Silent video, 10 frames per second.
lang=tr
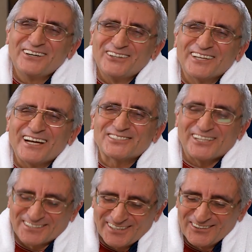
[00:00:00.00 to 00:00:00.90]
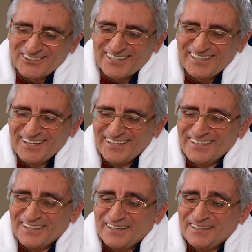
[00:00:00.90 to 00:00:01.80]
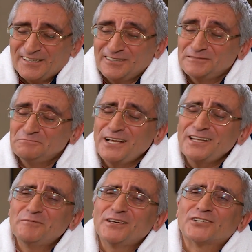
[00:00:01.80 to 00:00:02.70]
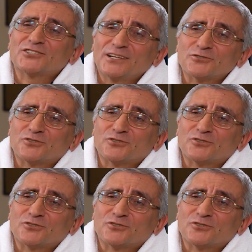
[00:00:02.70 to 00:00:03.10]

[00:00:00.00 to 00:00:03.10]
Yok, gerçekten öyle. Belli bir yaştan